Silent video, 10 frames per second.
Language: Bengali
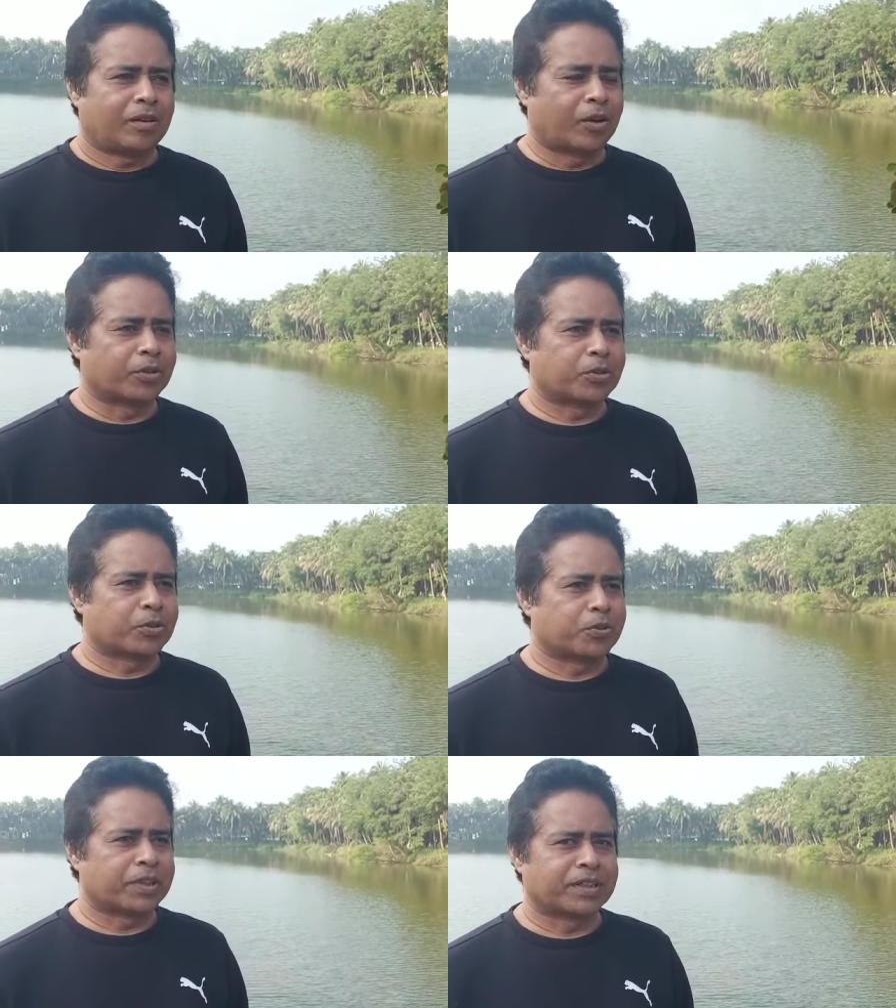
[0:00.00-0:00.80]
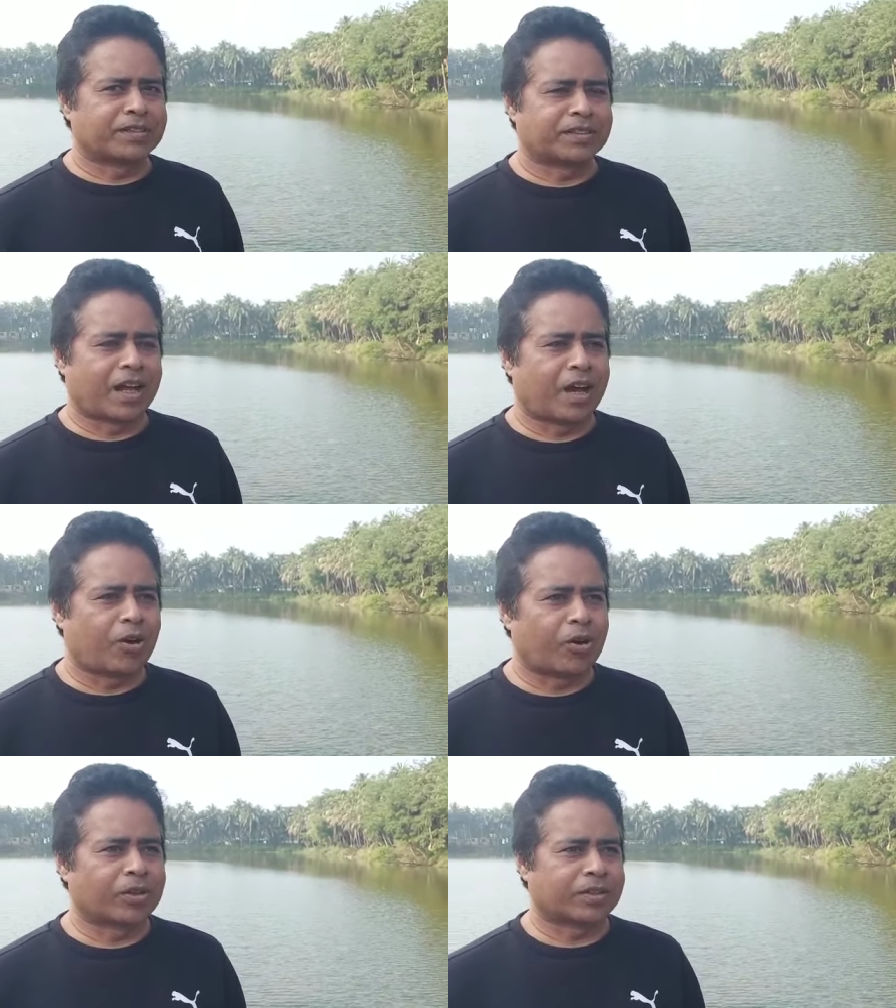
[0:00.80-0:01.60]
হয়তো শুটিং যা
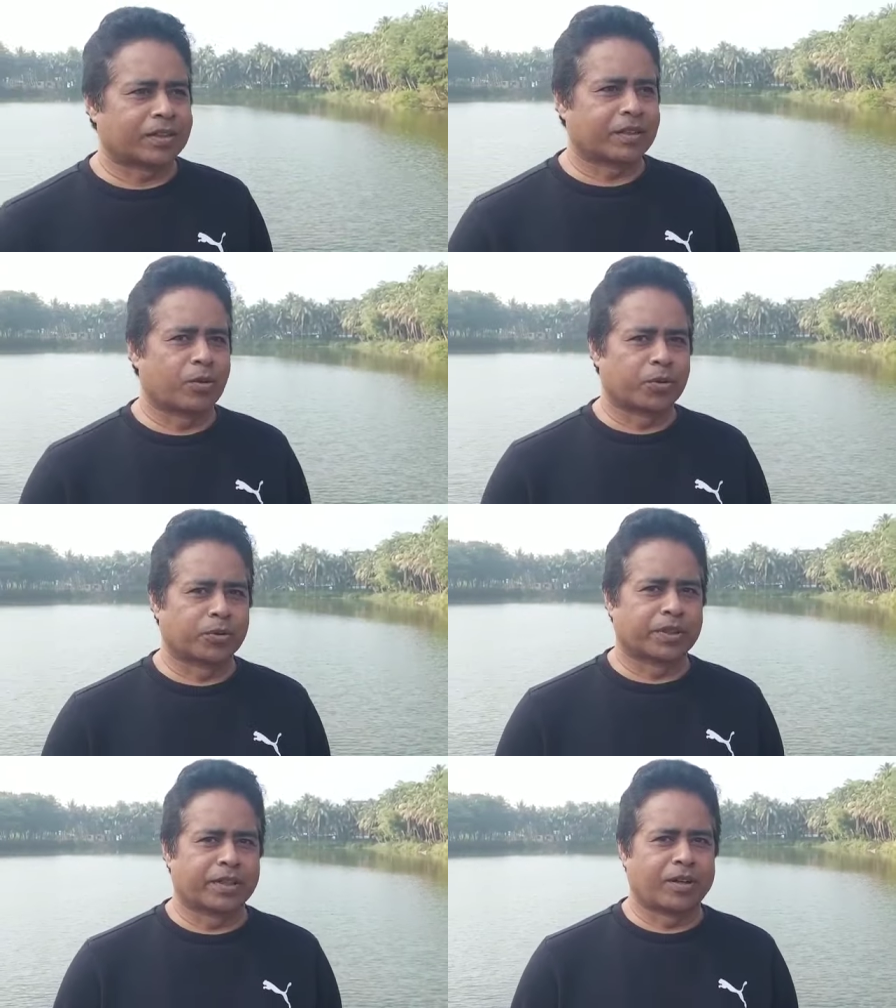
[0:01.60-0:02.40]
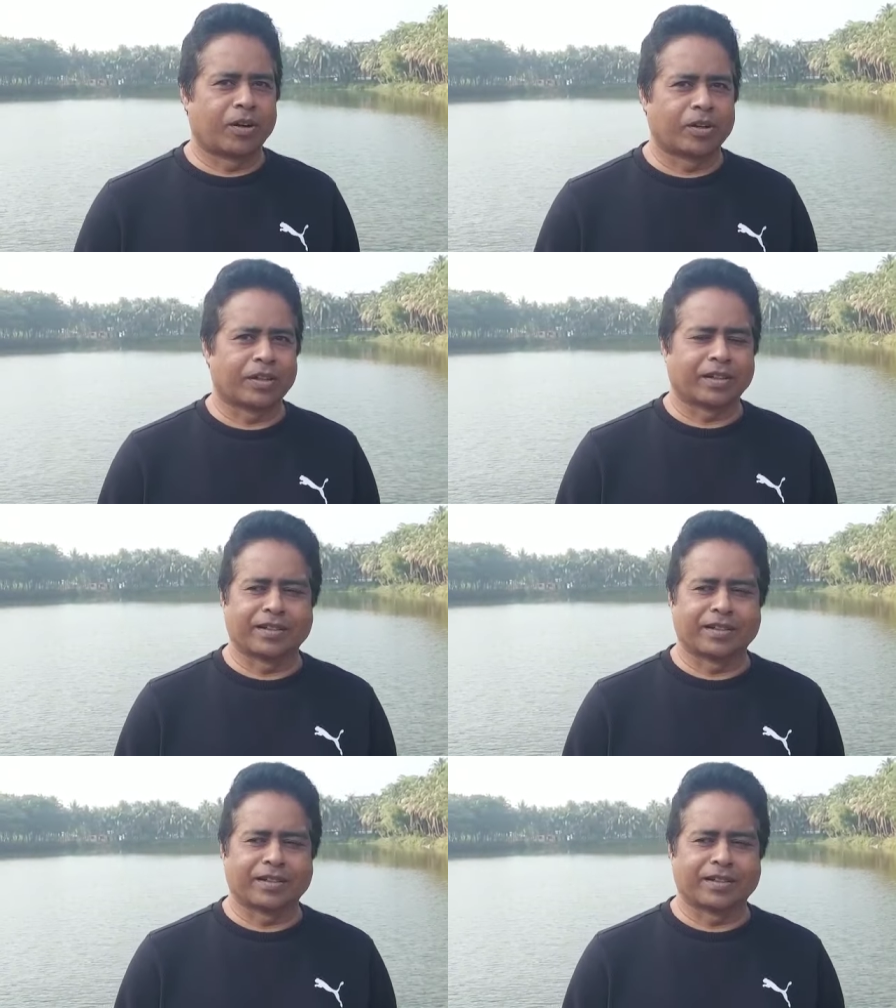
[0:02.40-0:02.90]
হয় সেটা অন্যদিকে হয়